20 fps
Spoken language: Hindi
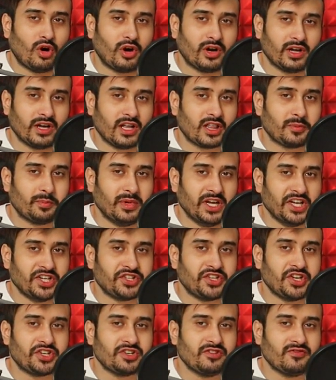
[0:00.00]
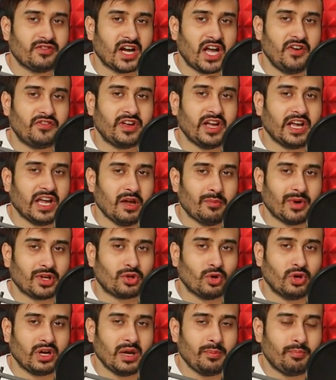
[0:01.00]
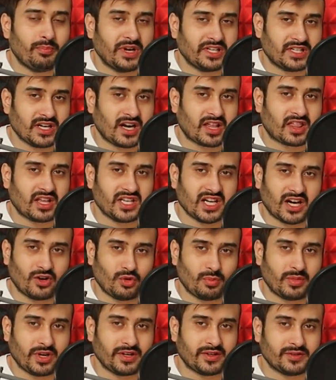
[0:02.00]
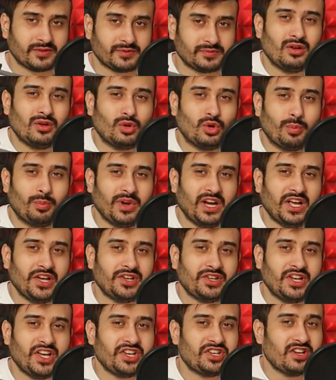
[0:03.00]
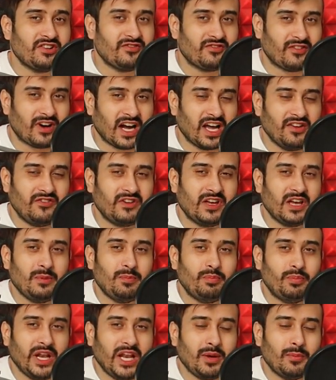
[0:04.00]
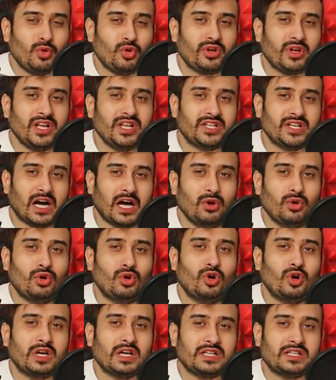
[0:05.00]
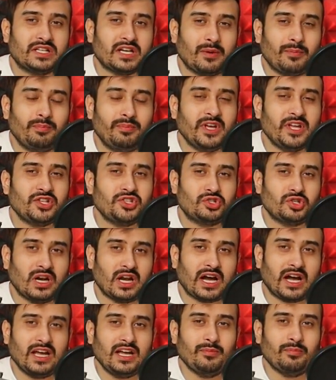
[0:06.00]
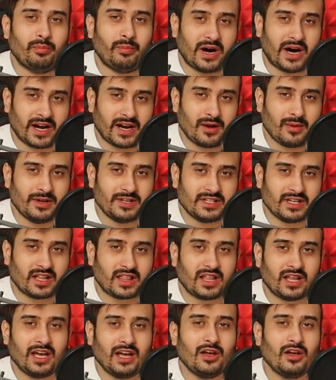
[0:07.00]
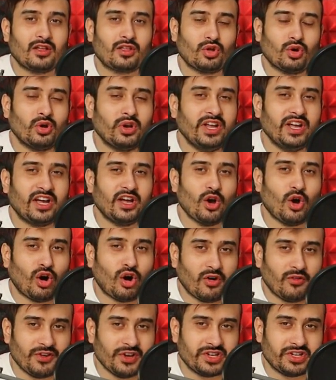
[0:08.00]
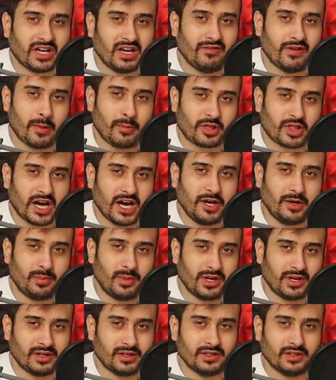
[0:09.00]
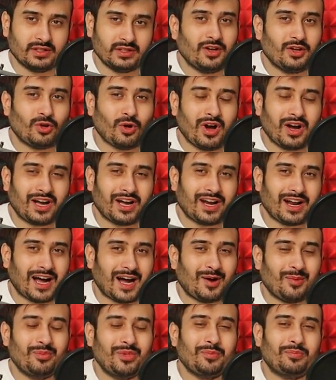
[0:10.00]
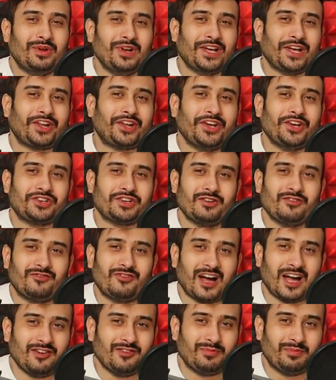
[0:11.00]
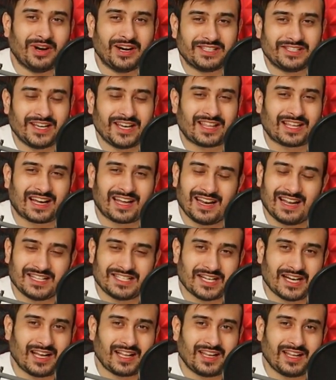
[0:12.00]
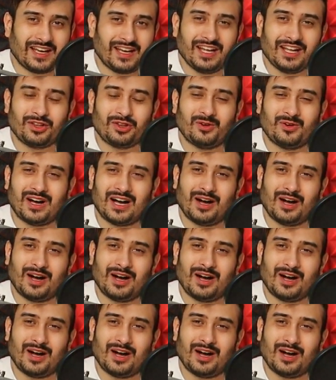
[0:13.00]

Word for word: और इस प्ले स्टेशन फाइव की कीमत होगी पचास हजार रुपए तो प्ले स्टेशन फाइव की प्री बुकिंग चालू होगी छब्बीस जुलाई बारह बजे से सोनी की ऑफिशियल वेबसाइट पर तो अगर आप भी प्ले स्टेशन फाइव परचेज करना चाहते हैं तो